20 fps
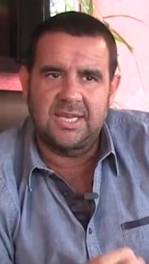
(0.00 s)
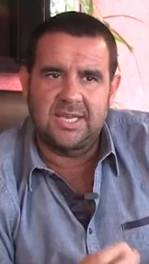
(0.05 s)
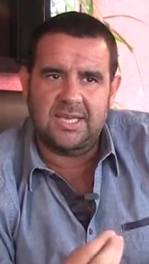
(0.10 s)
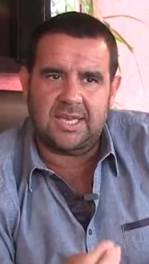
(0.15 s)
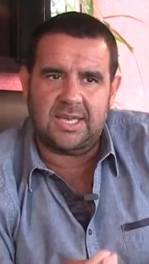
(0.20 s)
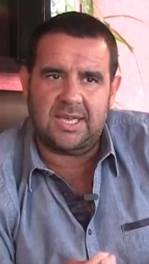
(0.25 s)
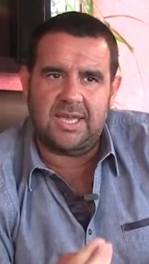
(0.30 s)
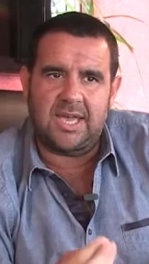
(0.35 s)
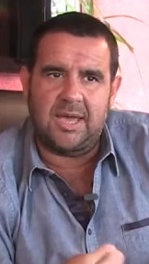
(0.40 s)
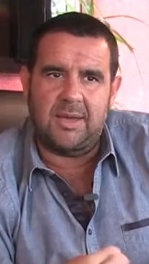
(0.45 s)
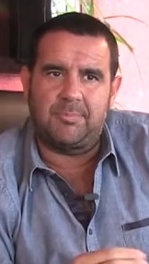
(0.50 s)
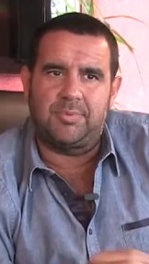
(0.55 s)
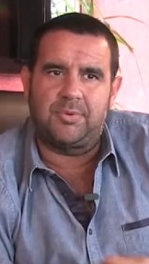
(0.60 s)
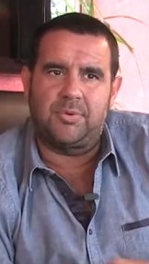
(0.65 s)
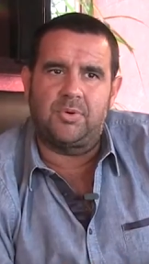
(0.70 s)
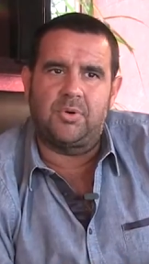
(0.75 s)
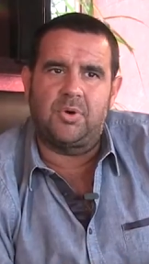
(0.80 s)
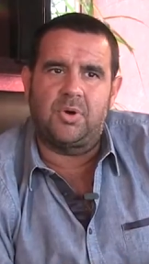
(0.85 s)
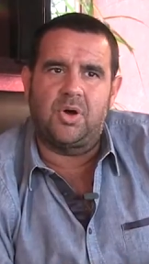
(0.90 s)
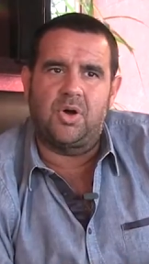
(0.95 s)
créer un
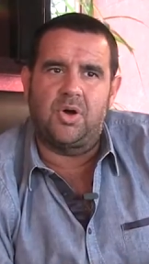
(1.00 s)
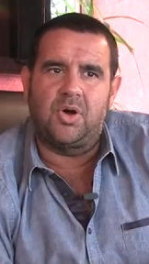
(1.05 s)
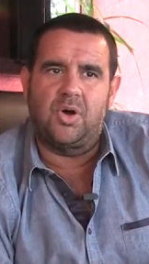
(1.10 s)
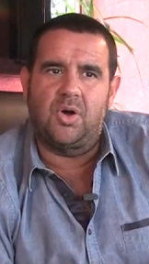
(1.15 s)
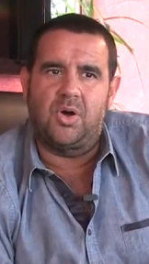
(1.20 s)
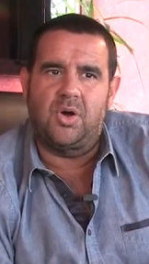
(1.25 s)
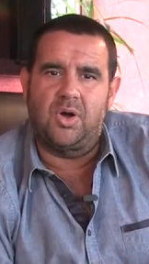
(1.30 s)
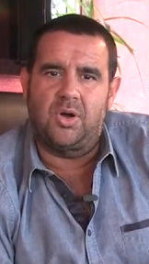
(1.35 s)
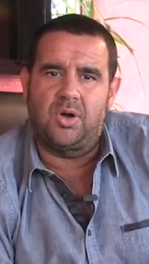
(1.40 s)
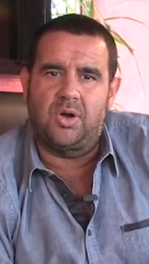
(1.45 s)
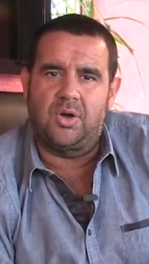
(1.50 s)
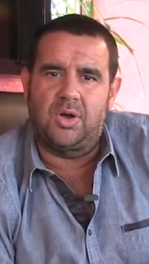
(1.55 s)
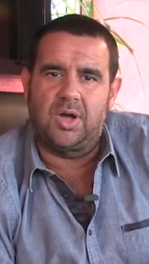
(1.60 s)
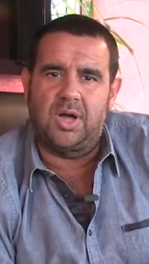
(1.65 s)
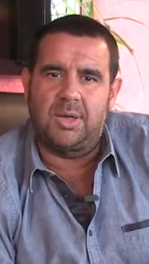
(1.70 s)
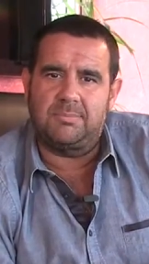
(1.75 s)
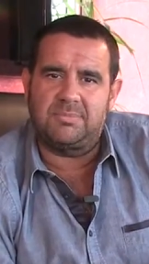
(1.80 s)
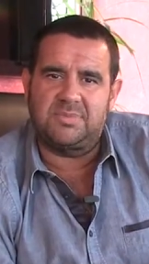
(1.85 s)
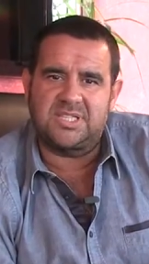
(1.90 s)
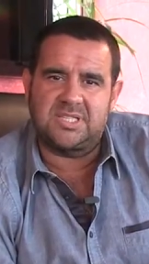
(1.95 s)
peu euh,
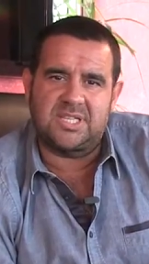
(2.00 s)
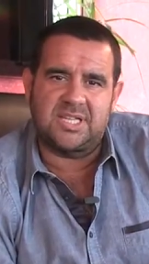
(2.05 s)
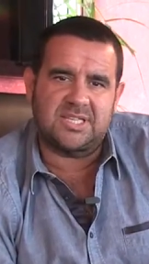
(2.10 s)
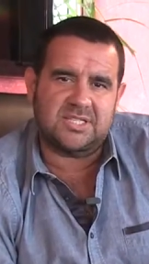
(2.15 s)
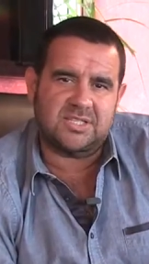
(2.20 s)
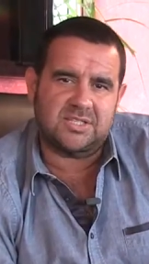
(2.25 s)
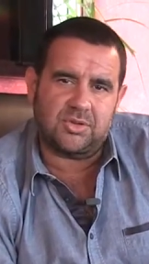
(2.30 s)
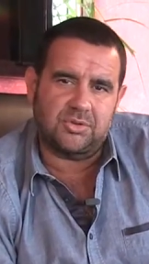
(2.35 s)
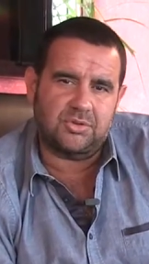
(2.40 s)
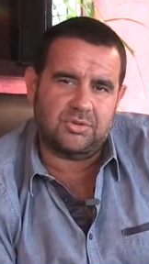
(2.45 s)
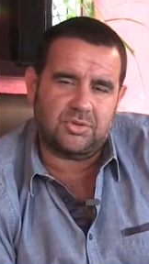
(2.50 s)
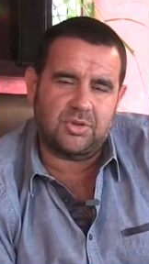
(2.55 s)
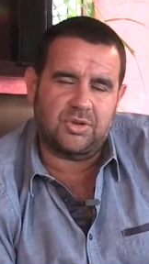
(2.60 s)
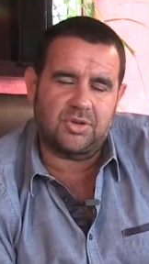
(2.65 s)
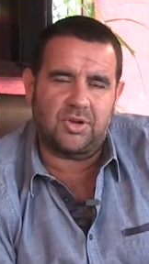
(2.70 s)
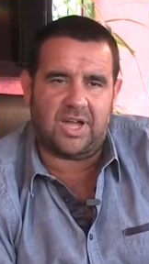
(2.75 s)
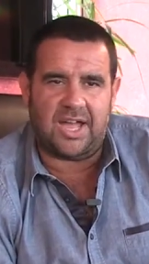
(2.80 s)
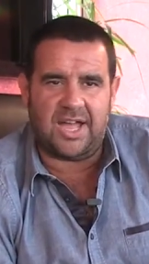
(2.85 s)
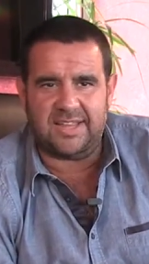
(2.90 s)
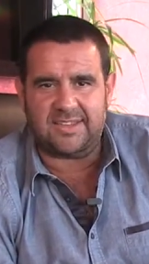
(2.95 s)
un business
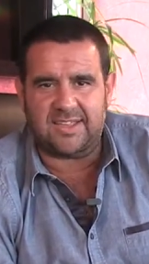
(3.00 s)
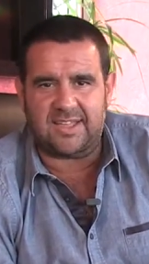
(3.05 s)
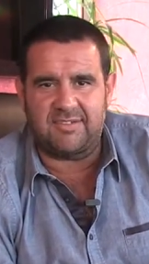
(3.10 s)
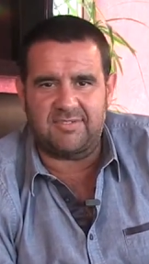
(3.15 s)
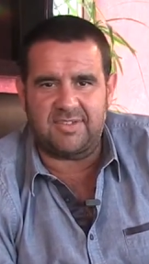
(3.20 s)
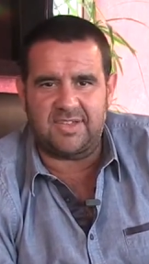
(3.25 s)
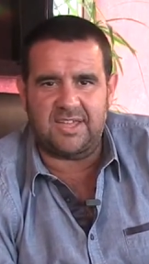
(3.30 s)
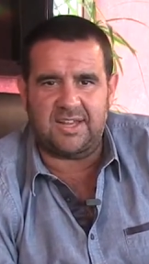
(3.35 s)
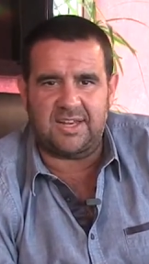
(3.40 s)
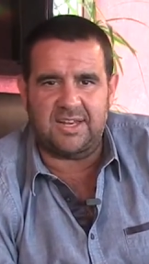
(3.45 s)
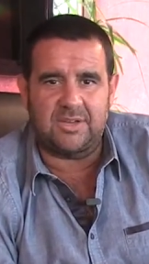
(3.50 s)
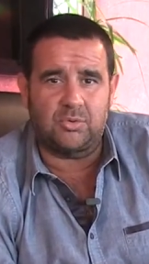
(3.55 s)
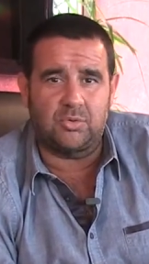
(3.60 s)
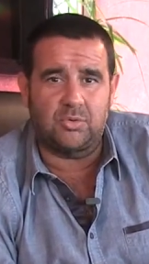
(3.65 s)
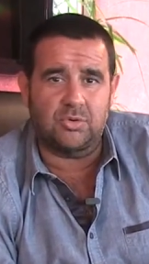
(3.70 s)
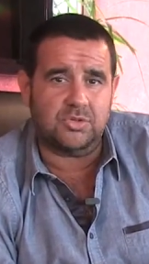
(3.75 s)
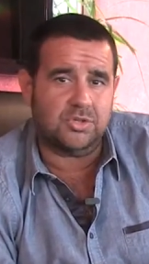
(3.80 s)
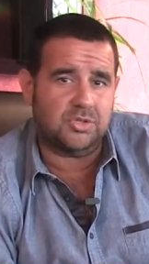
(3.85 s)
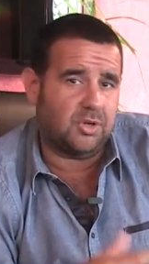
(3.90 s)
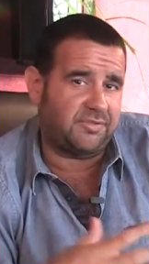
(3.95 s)
center à travers les
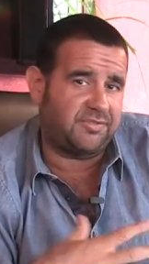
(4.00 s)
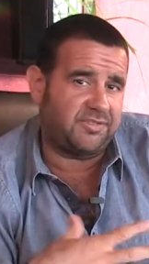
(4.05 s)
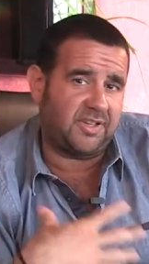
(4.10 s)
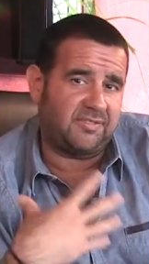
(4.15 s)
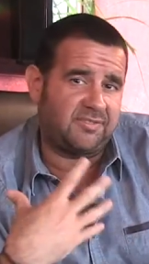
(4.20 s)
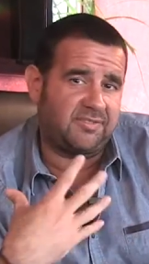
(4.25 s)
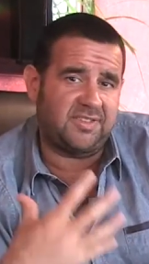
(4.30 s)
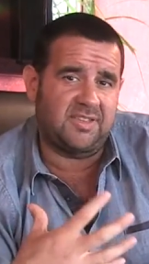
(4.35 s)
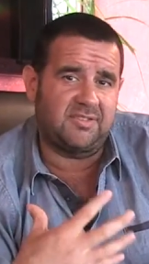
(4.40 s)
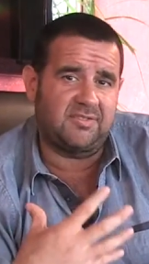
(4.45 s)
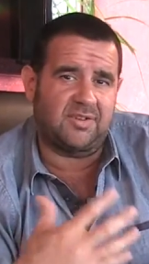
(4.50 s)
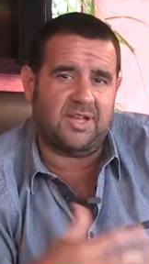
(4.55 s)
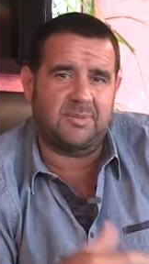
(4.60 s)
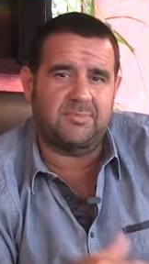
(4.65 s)
courses, leur faire vivre